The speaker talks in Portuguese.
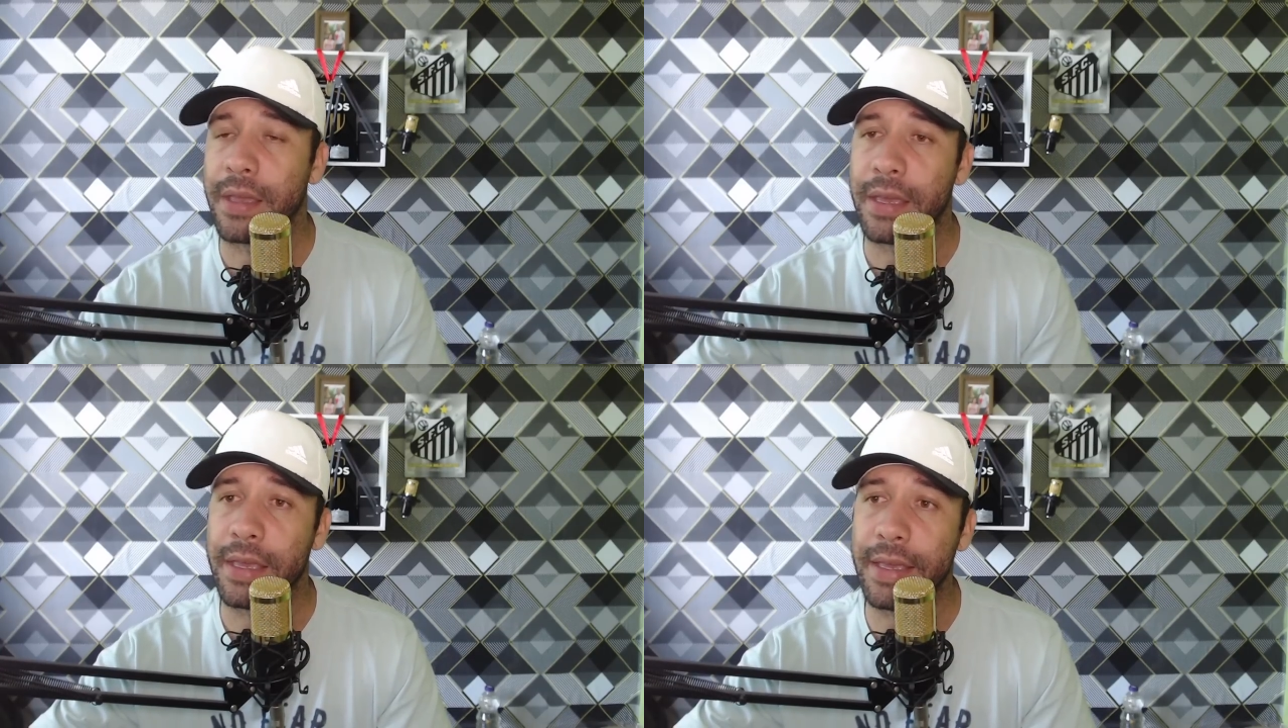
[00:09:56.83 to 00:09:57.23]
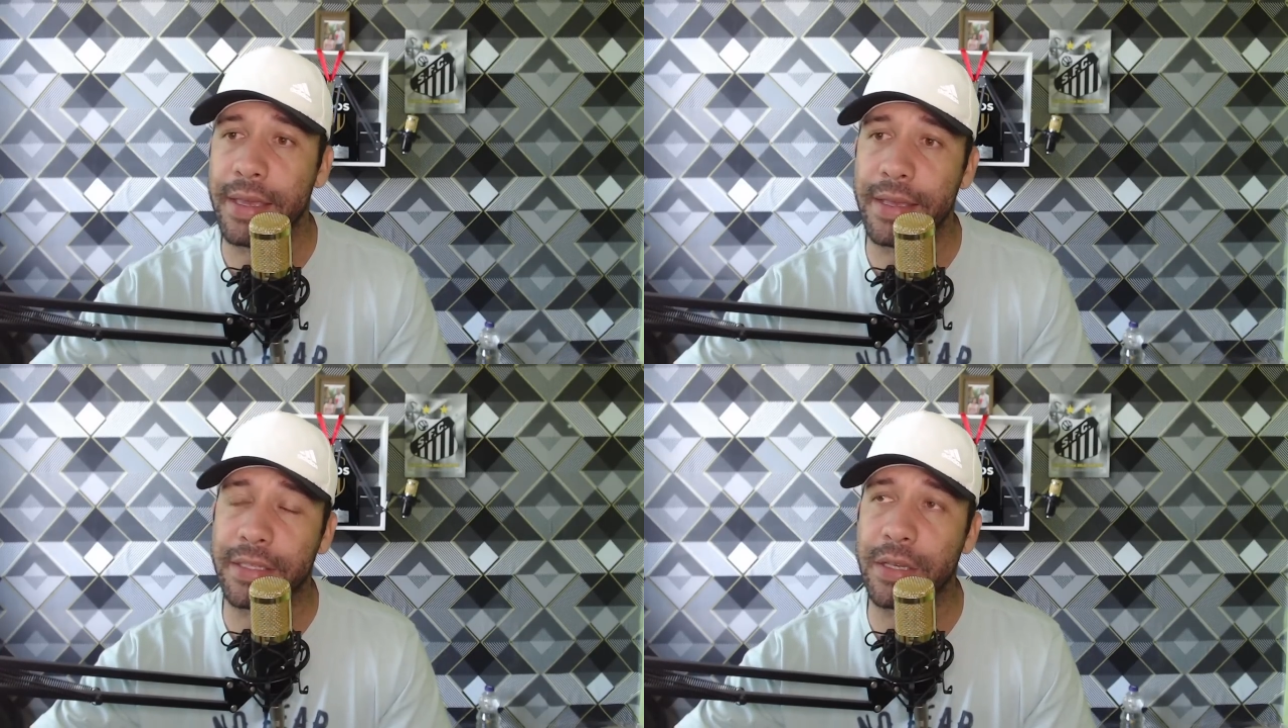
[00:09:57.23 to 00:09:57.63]

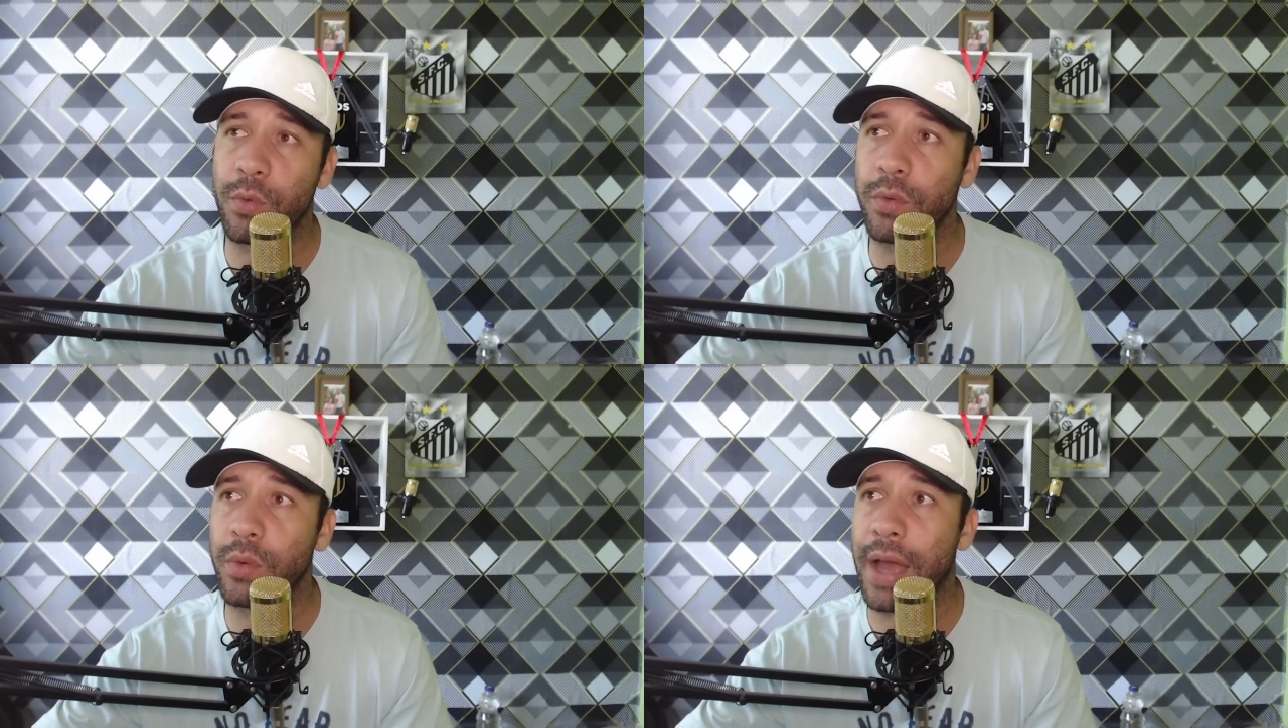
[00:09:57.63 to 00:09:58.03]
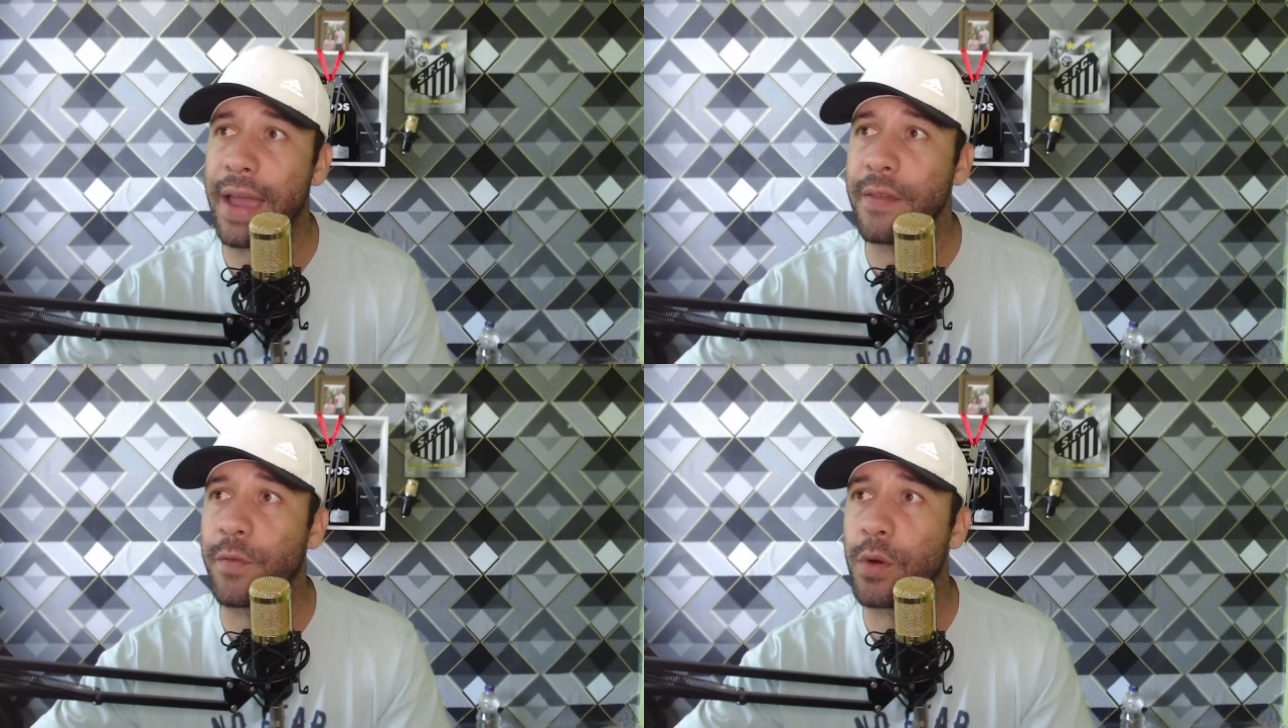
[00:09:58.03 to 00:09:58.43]
E segundo
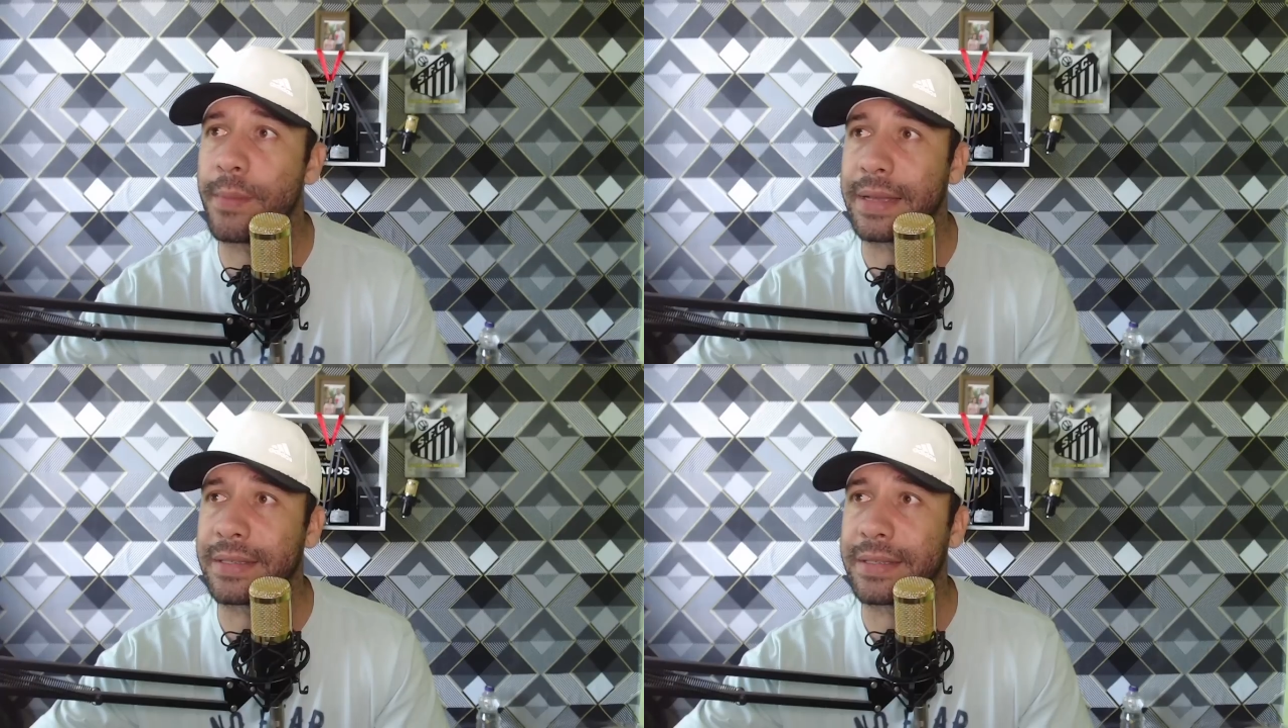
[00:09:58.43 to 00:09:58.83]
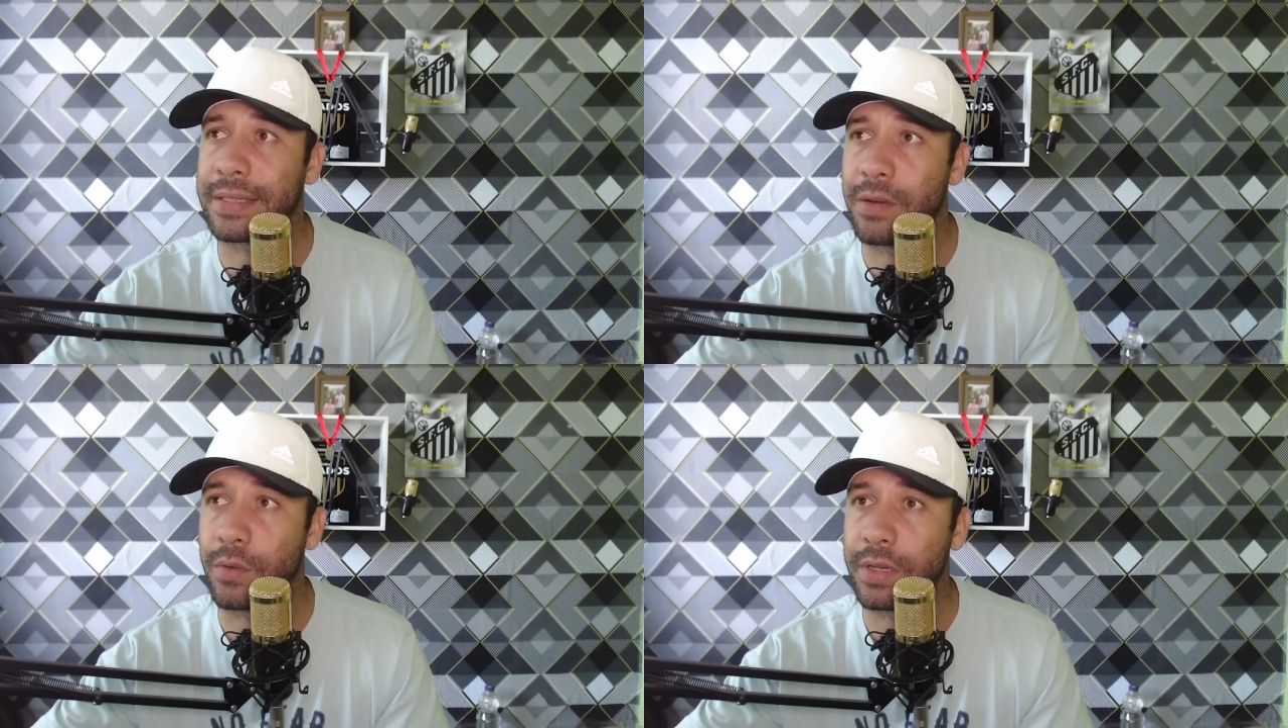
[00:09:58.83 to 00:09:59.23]
a
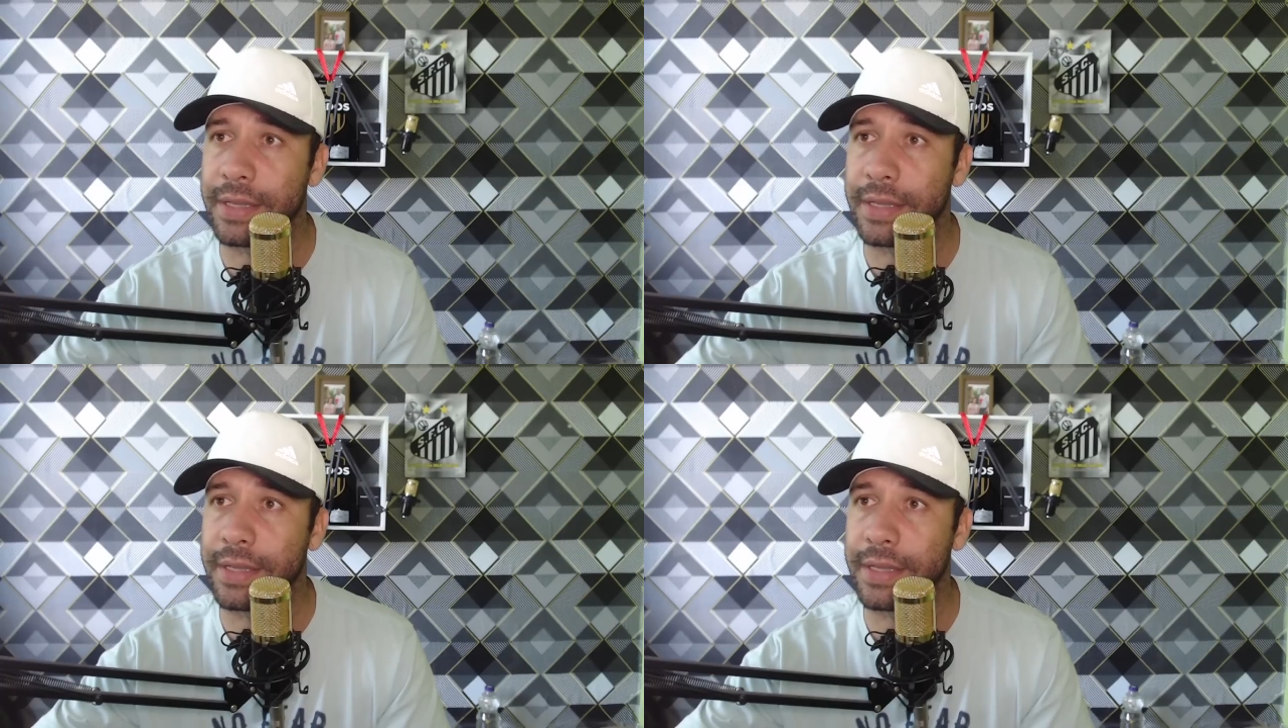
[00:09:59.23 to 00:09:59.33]
informação